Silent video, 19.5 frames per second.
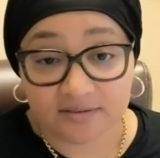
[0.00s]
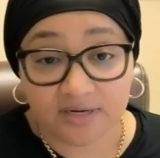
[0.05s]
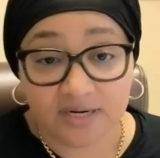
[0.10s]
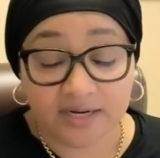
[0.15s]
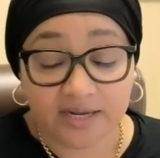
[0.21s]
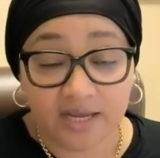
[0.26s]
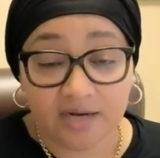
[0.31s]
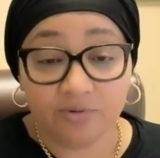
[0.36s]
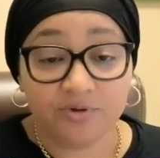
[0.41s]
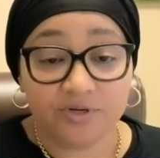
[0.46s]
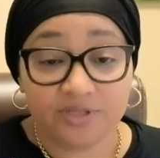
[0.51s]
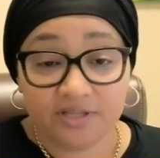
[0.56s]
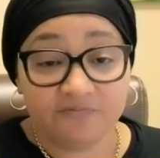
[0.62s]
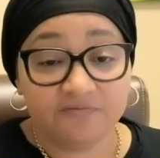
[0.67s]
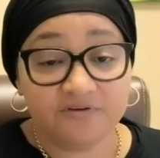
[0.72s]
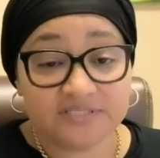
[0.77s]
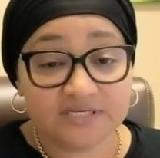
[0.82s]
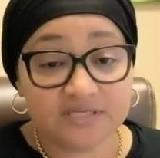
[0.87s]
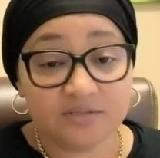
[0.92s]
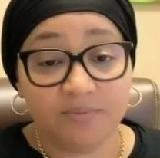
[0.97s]
الكالوري
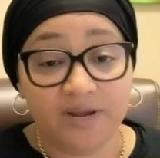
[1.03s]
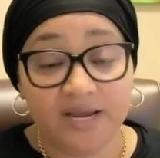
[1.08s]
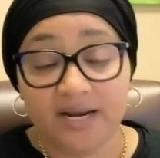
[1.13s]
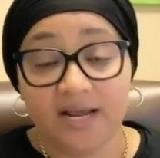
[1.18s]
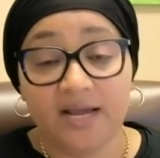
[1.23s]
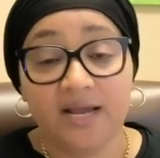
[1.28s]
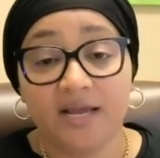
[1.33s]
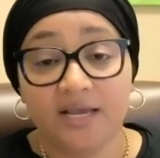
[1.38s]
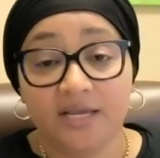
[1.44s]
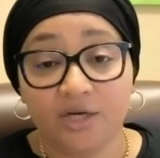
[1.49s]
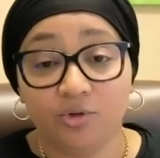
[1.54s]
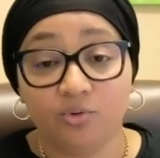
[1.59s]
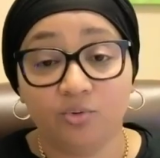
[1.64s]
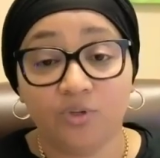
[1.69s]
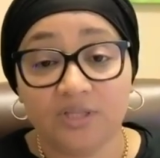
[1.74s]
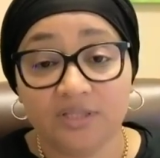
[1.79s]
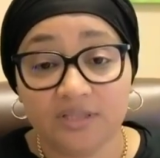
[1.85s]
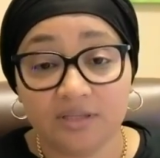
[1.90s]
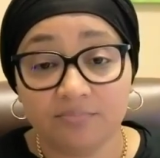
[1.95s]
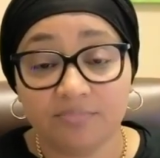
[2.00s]
ديفيسيت معناها انه
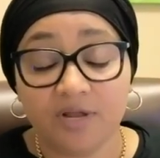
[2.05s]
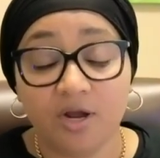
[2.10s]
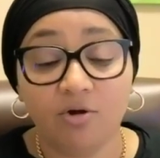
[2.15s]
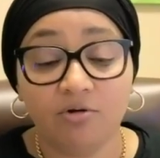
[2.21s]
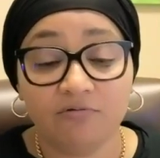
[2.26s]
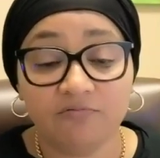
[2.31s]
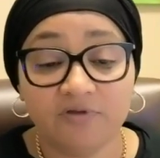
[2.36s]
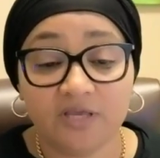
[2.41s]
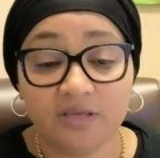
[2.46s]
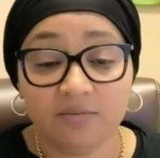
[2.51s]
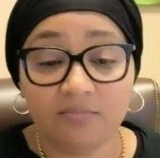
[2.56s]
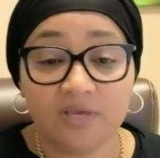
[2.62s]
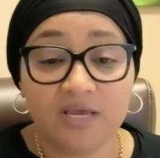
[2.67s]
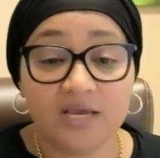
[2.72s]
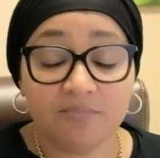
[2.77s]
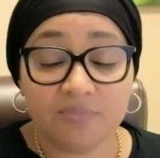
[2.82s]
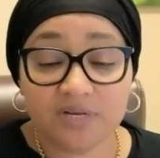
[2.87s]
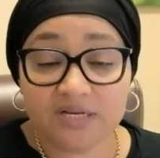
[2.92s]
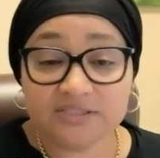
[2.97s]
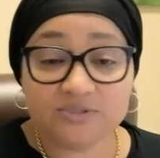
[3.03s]
انت بتاخد في
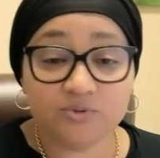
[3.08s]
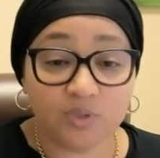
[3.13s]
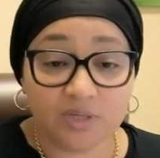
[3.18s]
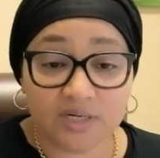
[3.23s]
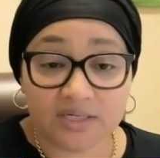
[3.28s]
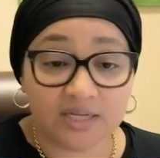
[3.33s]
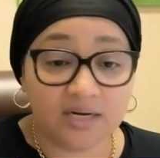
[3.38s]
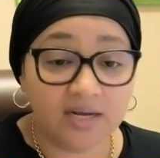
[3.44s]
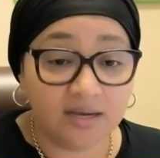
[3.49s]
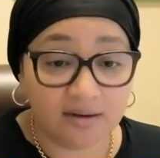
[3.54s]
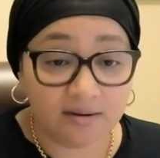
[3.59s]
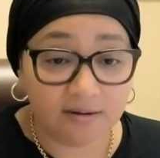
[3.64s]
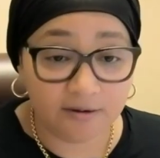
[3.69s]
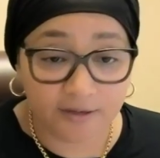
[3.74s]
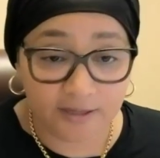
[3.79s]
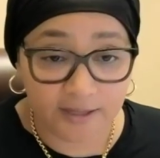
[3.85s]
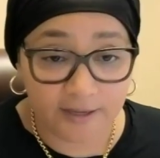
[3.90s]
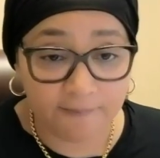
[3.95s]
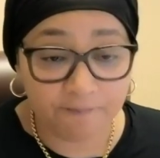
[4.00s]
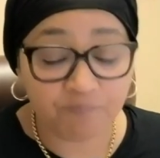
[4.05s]
كميه من السعرات
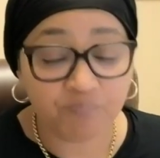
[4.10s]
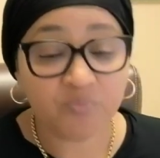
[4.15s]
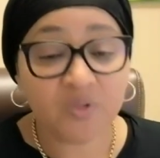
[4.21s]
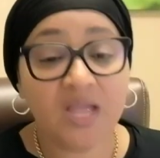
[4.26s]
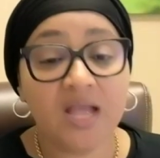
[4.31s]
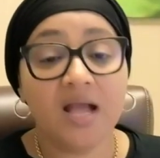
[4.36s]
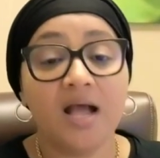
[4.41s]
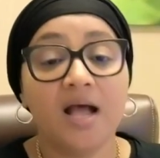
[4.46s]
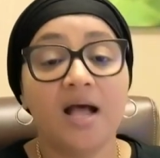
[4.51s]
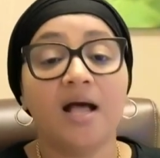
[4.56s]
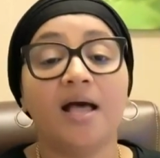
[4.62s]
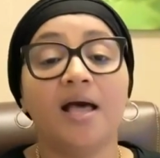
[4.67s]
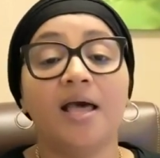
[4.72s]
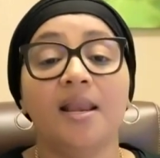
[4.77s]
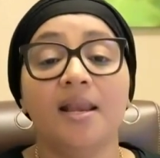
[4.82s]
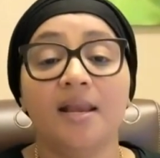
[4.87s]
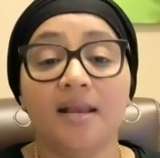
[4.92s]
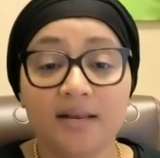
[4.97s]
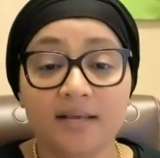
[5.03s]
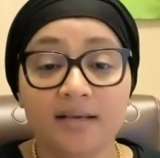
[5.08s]
الحراريه
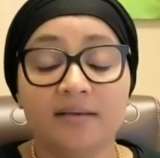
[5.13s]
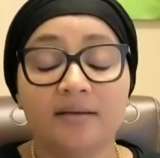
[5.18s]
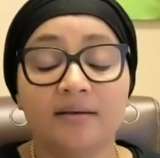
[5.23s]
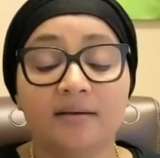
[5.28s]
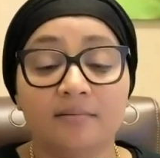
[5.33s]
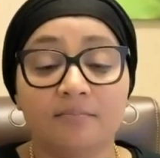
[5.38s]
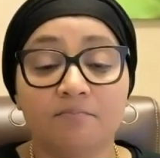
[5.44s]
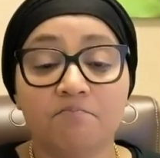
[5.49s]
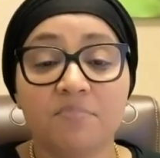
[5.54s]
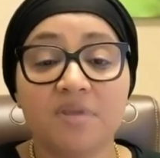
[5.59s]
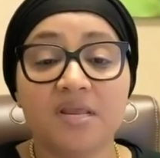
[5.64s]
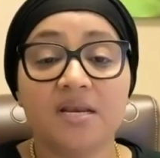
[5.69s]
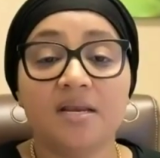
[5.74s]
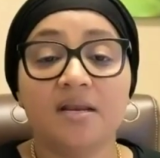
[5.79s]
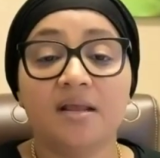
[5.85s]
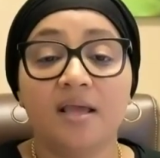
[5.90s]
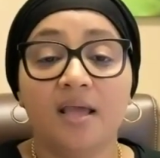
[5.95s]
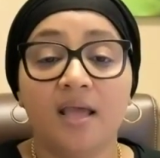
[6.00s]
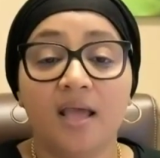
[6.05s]
أقل من